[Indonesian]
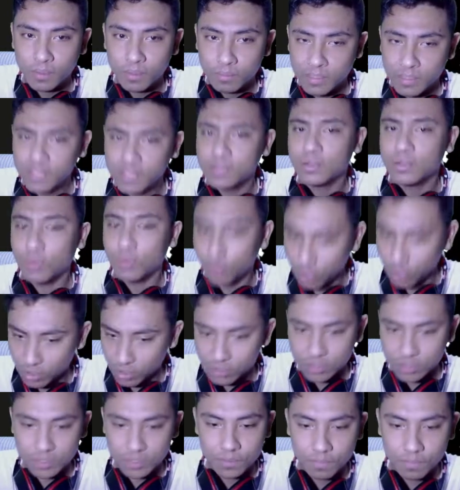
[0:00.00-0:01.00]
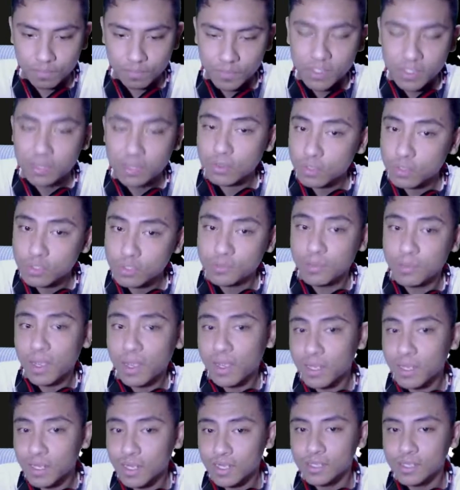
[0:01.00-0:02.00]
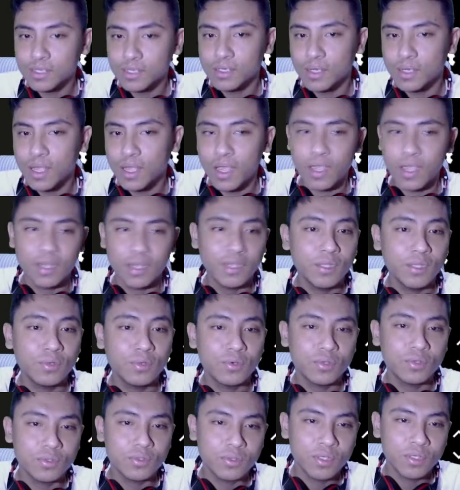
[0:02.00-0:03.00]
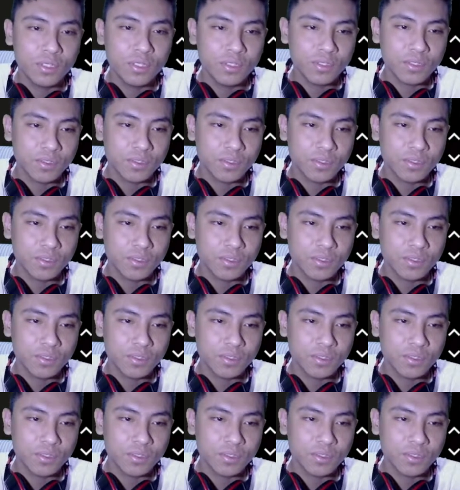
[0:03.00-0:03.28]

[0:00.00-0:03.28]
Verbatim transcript: mitos mitos bahkan nah ini turun juga